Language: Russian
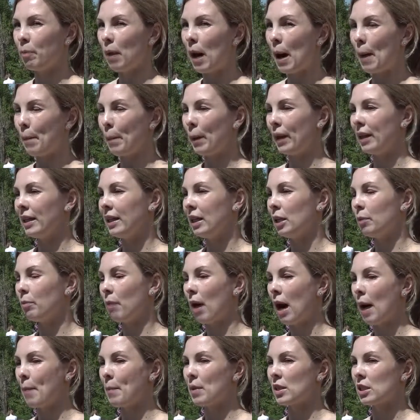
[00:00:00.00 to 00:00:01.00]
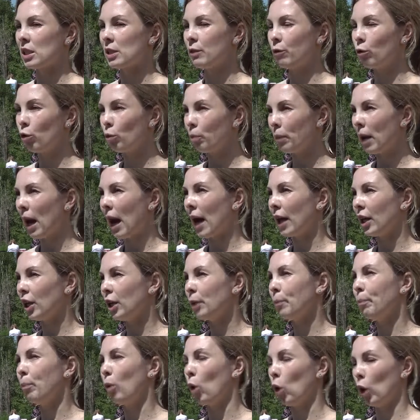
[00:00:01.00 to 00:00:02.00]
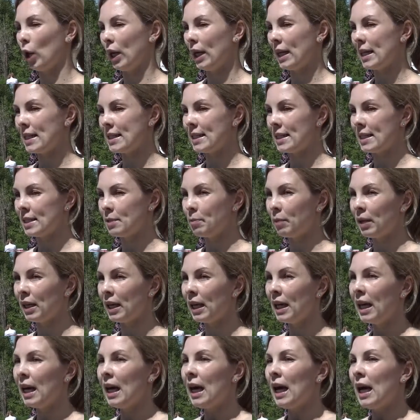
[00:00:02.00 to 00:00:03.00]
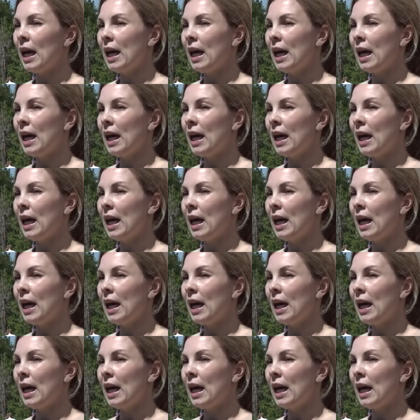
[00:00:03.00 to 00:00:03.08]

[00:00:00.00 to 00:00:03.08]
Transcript: папа или мама с двумя и более детьми.